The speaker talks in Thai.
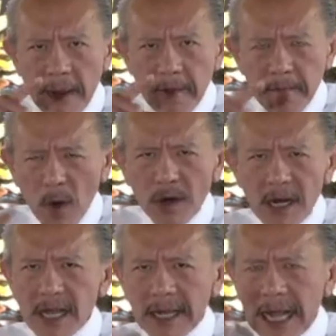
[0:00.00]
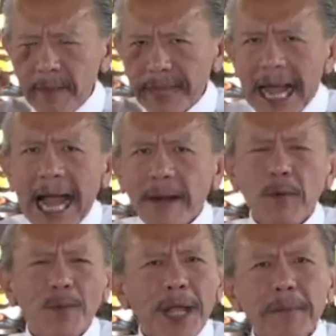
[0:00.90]
เรื่องทำบุญเรื่อง
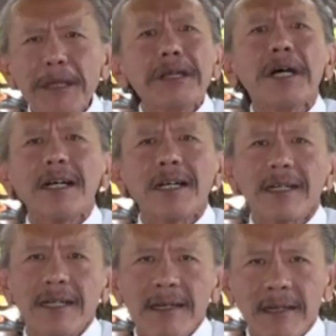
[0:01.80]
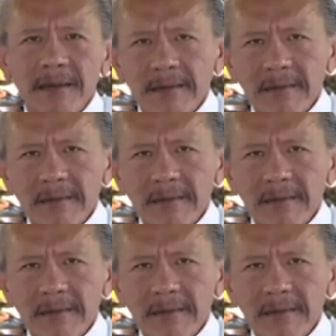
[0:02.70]
ทำทาน ผมทำมาเยอะ